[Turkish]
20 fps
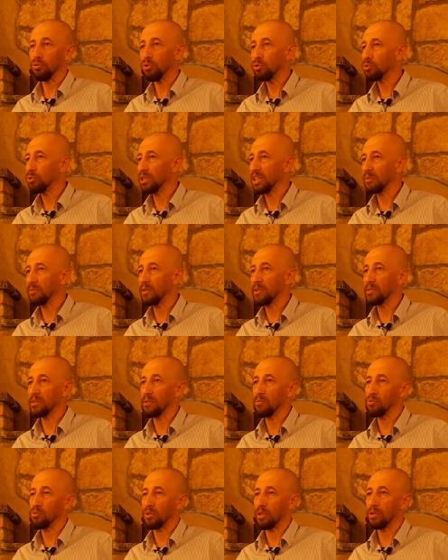4 yıl gibi
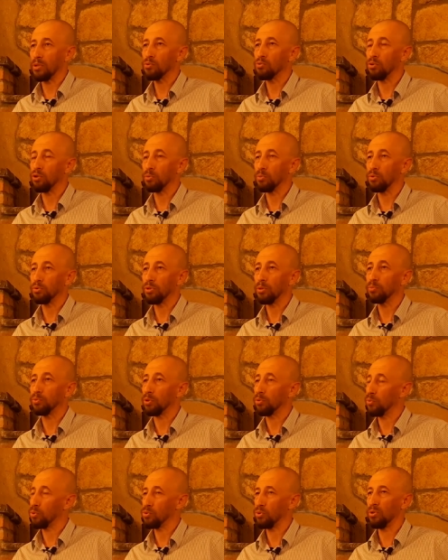kısa bir sürede Sorbon'da
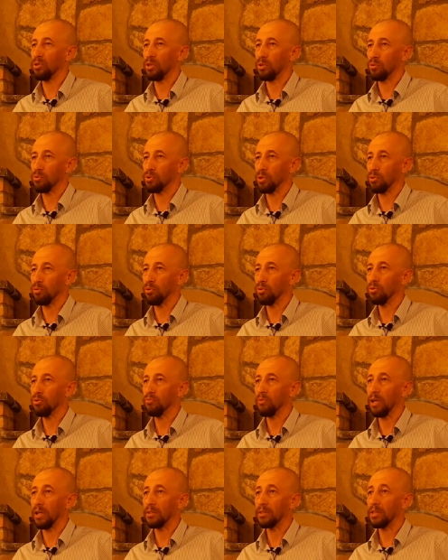profesörlüğe yükseliyor
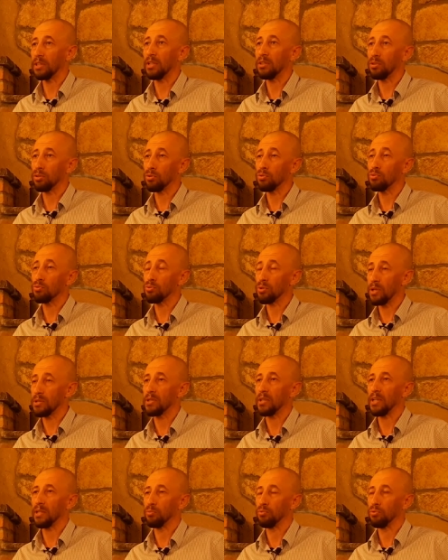ve artık kendi kürsüne
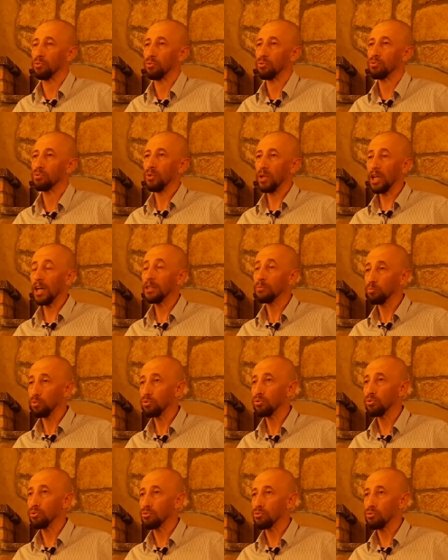sahip oluyor. Fakat
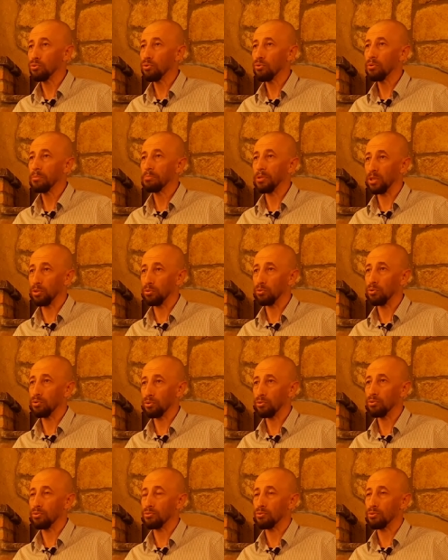bu kürsü
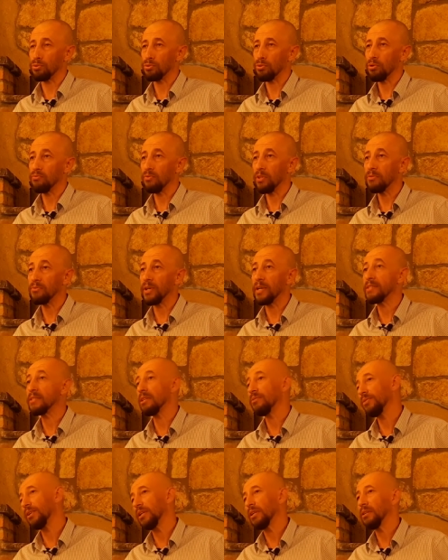pedagoji kürsüsü ve
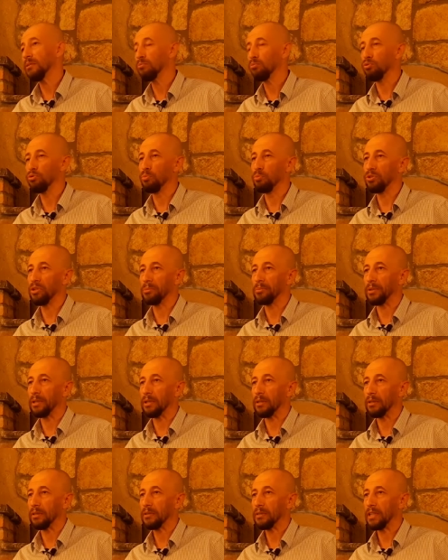felsefe bölümüne
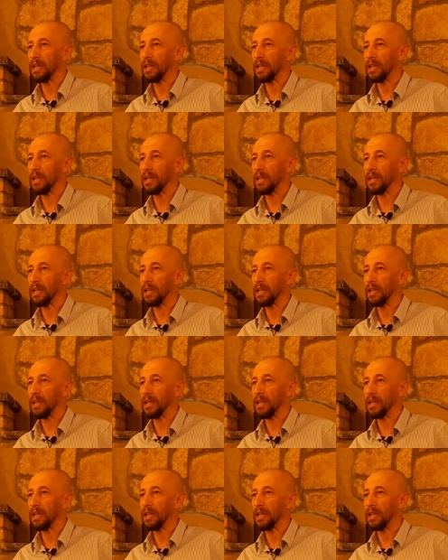bağlı.